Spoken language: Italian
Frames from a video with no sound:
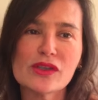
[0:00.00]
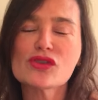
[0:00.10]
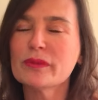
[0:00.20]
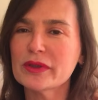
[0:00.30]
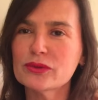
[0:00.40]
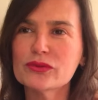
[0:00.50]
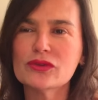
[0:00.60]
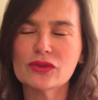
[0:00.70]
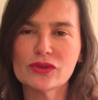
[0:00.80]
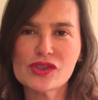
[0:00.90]

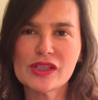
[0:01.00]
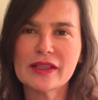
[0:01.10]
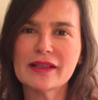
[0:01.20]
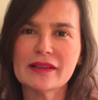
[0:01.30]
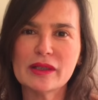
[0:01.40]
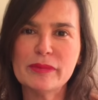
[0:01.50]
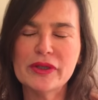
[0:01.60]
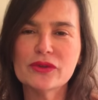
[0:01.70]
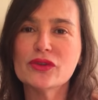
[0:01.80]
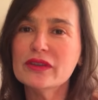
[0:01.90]
soprattutto concentrata nel
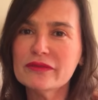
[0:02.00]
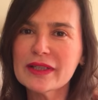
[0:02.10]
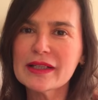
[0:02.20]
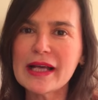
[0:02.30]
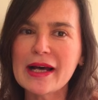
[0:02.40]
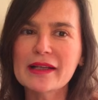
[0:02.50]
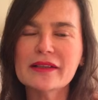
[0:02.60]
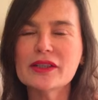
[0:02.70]
periodo invernale,